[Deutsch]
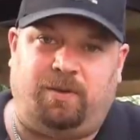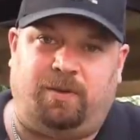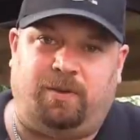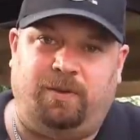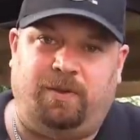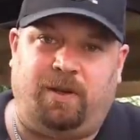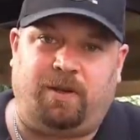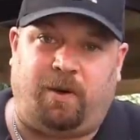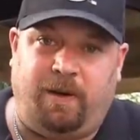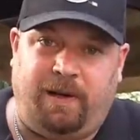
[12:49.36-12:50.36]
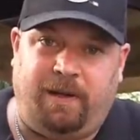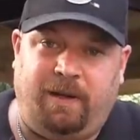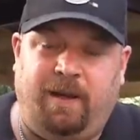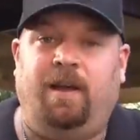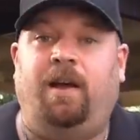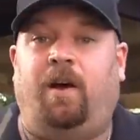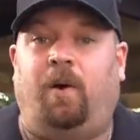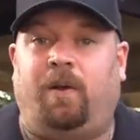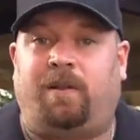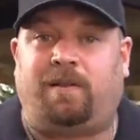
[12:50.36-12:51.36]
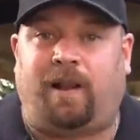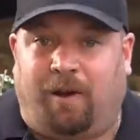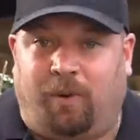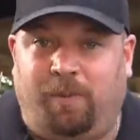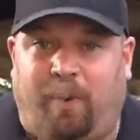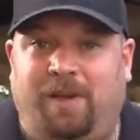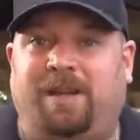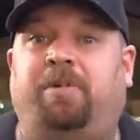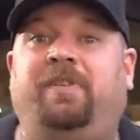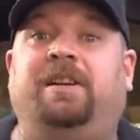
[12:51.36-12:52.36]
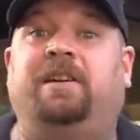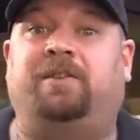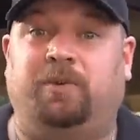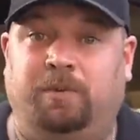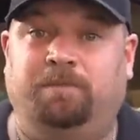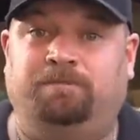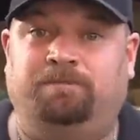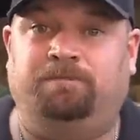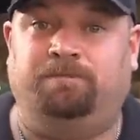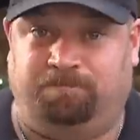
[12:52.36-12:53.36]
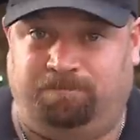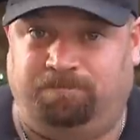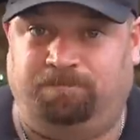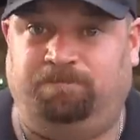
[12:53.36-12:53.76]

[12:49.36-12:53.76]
und Keule. Da holen wir euch aber wieder dazu. Mhm